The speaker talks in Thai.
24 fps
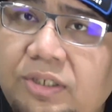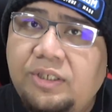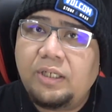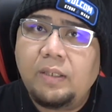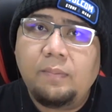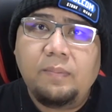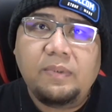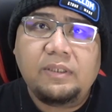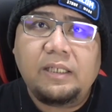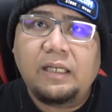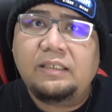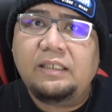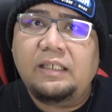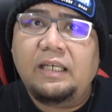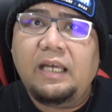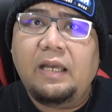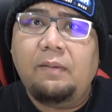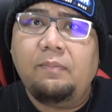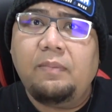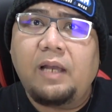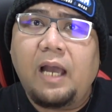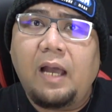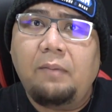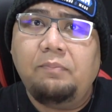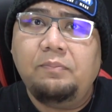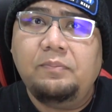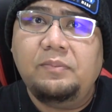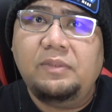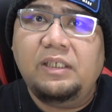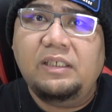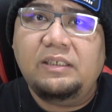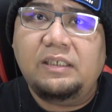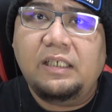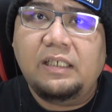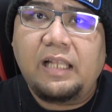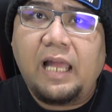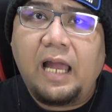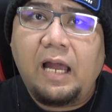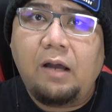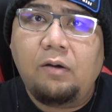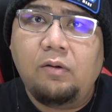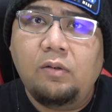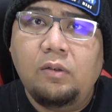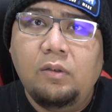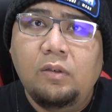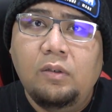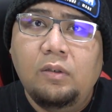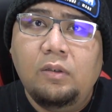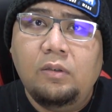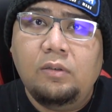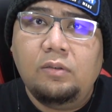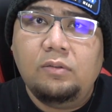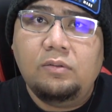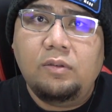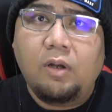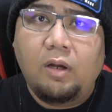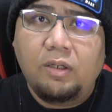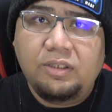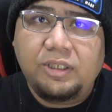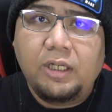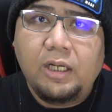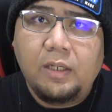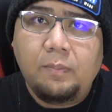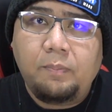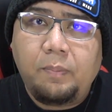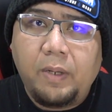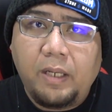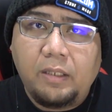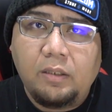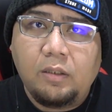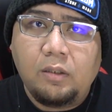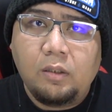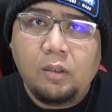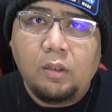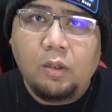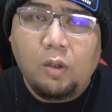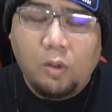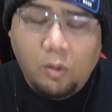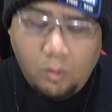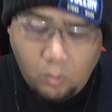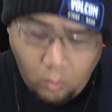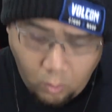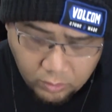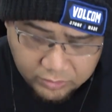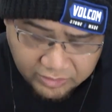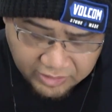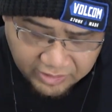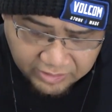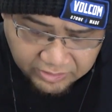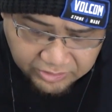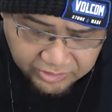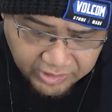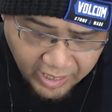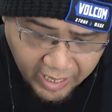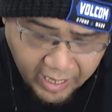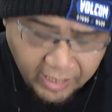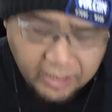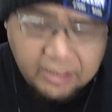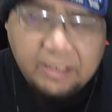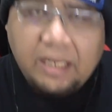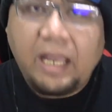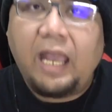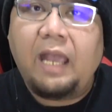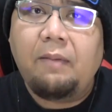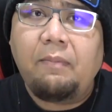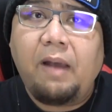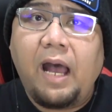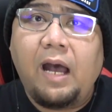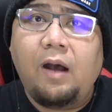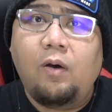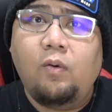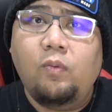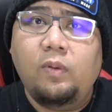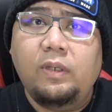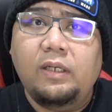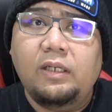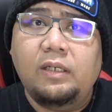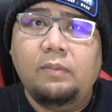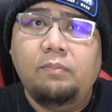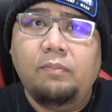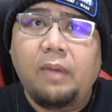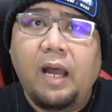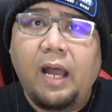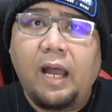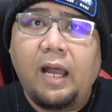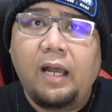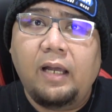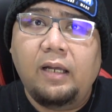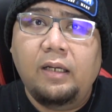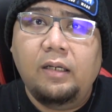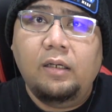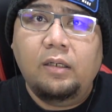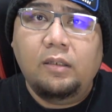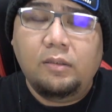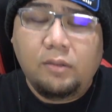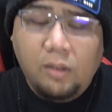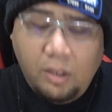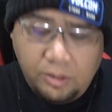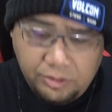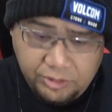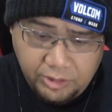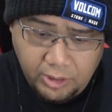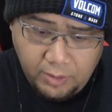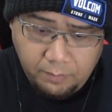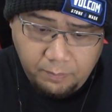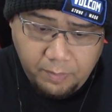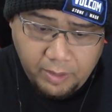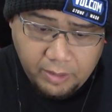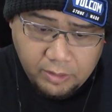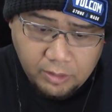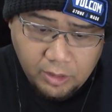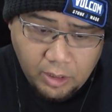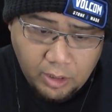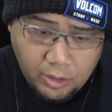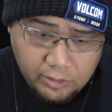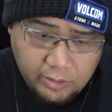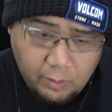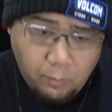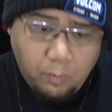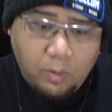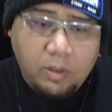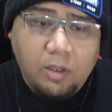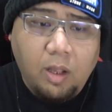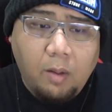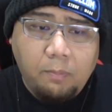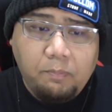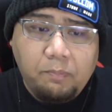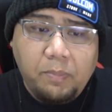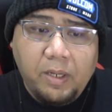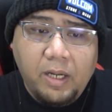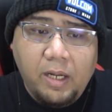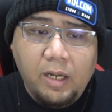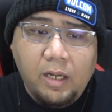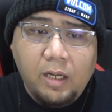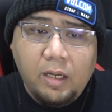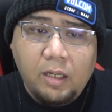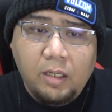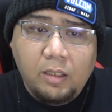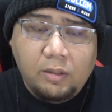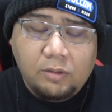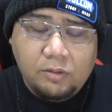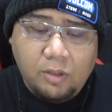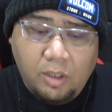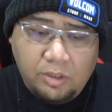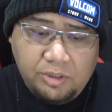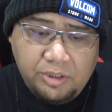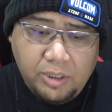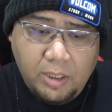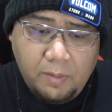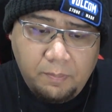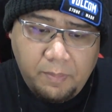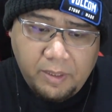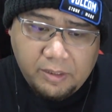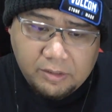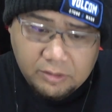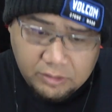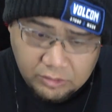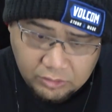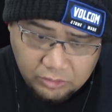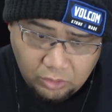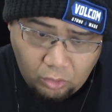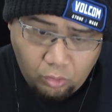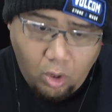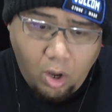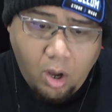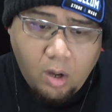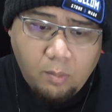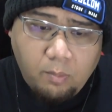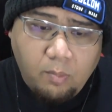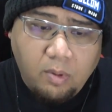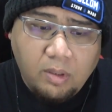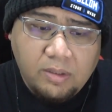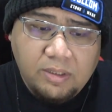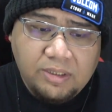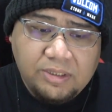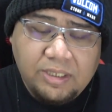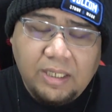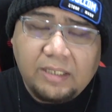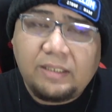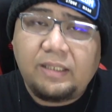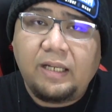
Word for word: ยเซอร์ไม่ใช่ GM ครับจริงๆ แล้วดอยเซอร์เป็นคนที่สร้างเกม ROV ขึ้นมาดอยเซอร์เป็น Developer ดอยเซอร์เป็นเจ้าของบริษัท